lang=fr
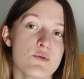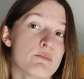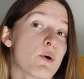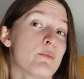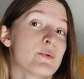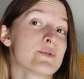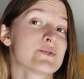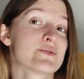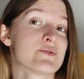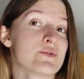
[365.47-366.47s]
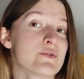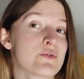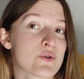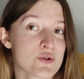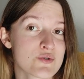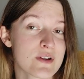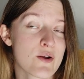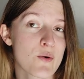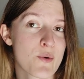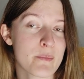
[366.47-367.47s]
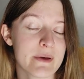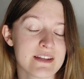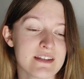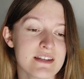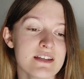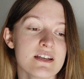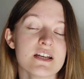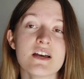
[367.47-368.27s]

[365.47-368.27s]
lui propose de rejoindre leur compagnie